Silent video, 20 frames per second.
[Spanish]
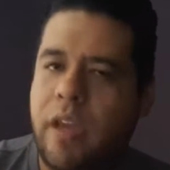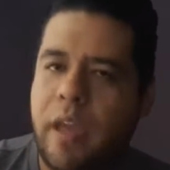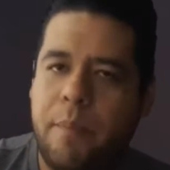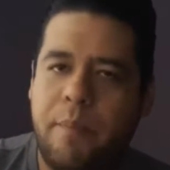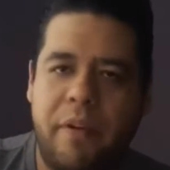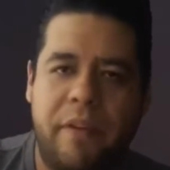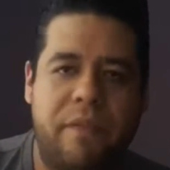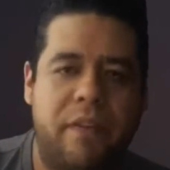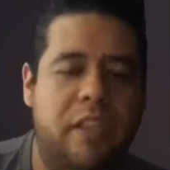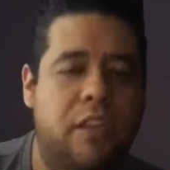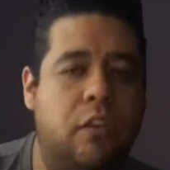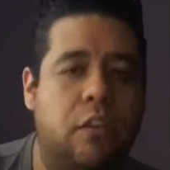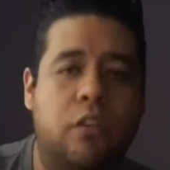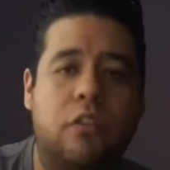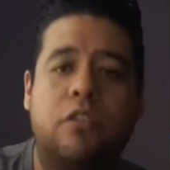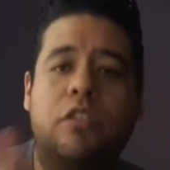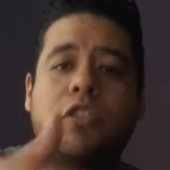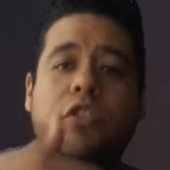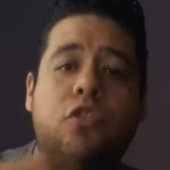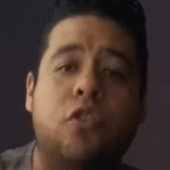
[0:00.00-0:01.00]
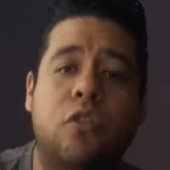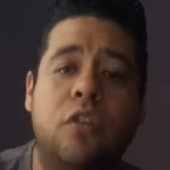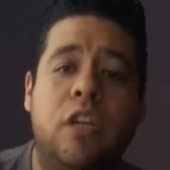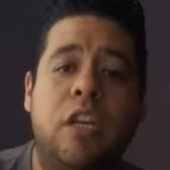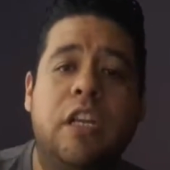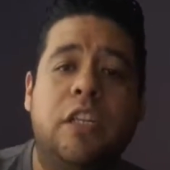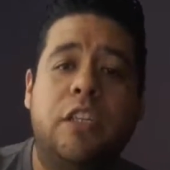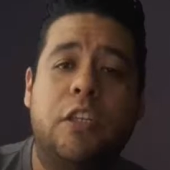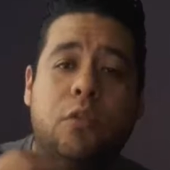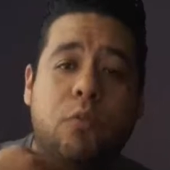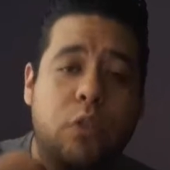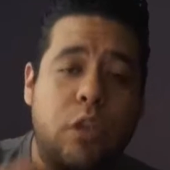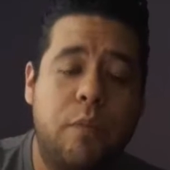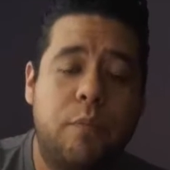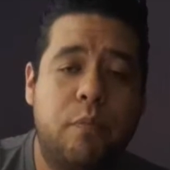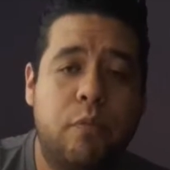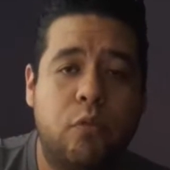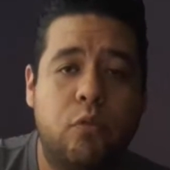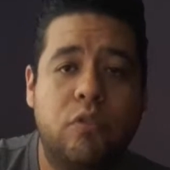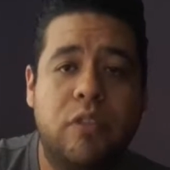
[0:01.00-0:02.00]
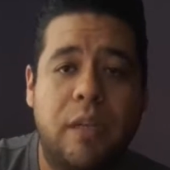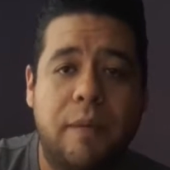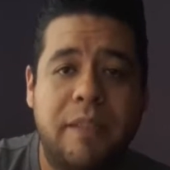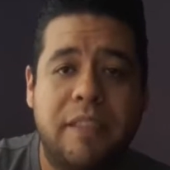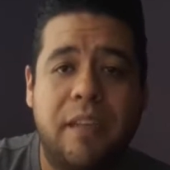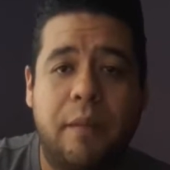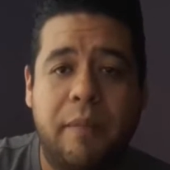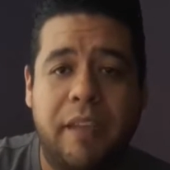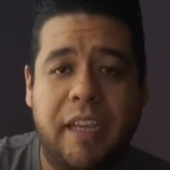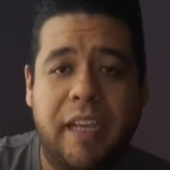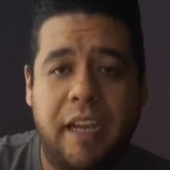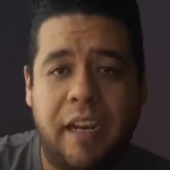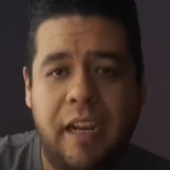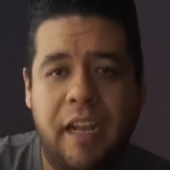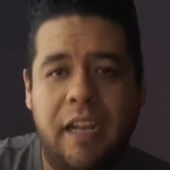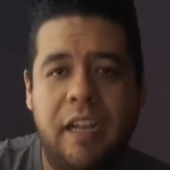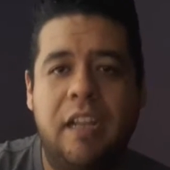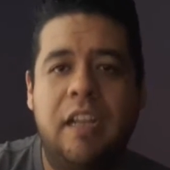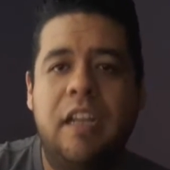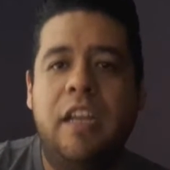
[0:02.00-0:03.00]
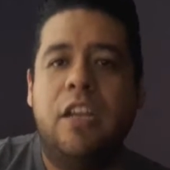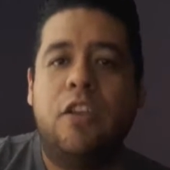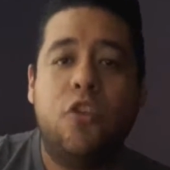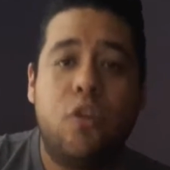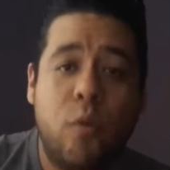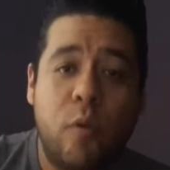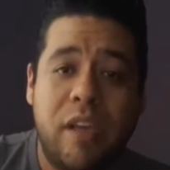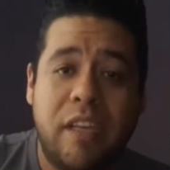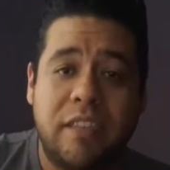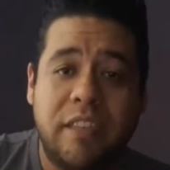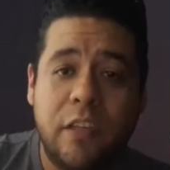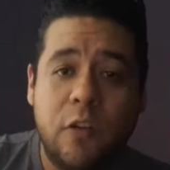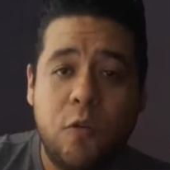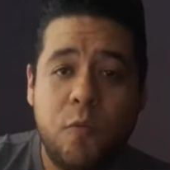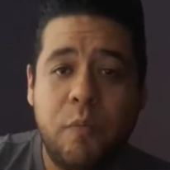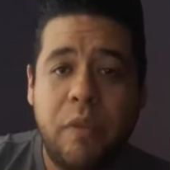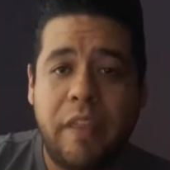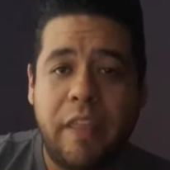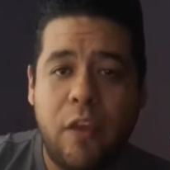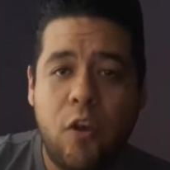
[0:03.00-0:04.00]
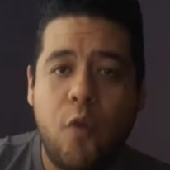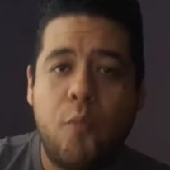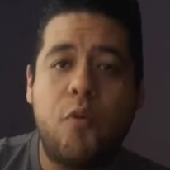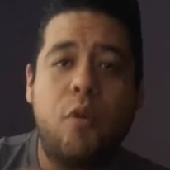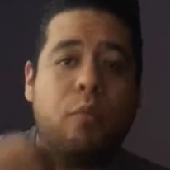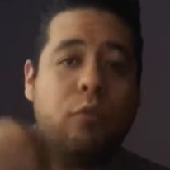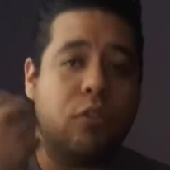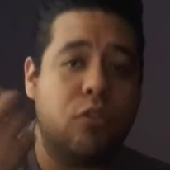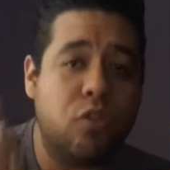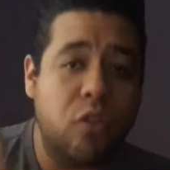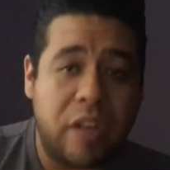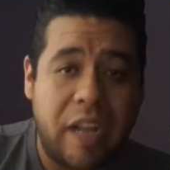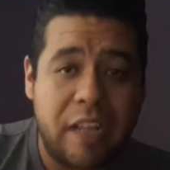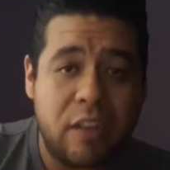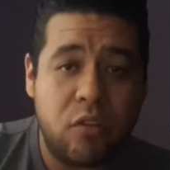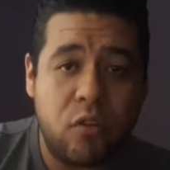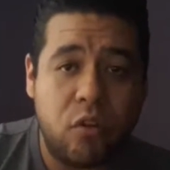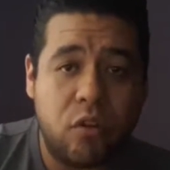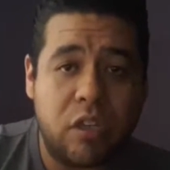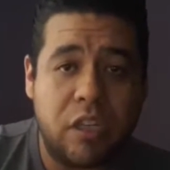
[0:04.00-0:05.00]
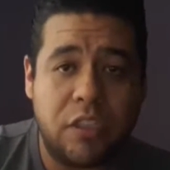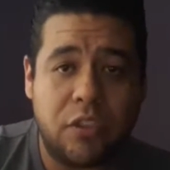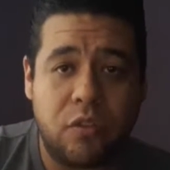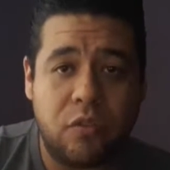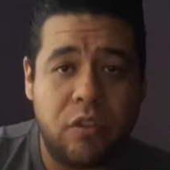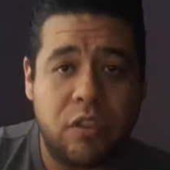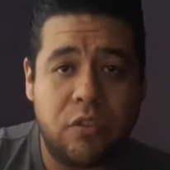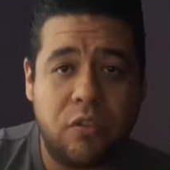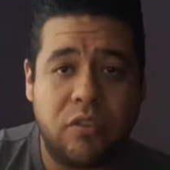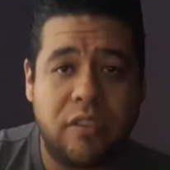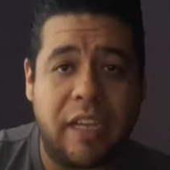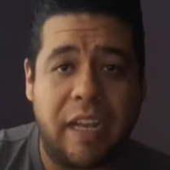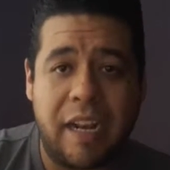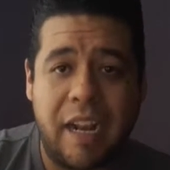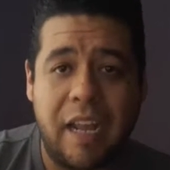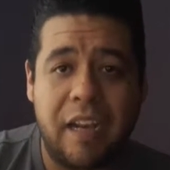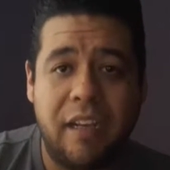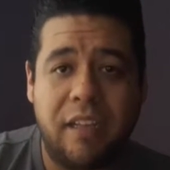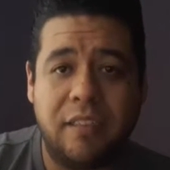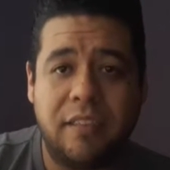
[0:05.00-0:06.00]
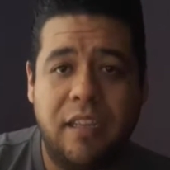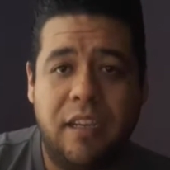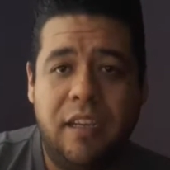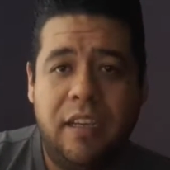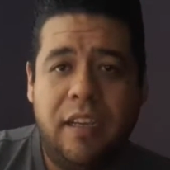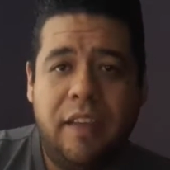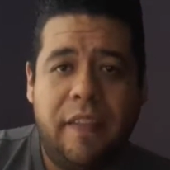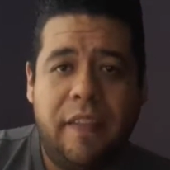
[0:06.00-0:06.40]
Ok, perfecto. Entonces yo, si tú te suscribes a mi canal, yo voy a hacer un video promocionando lo que son esos canales.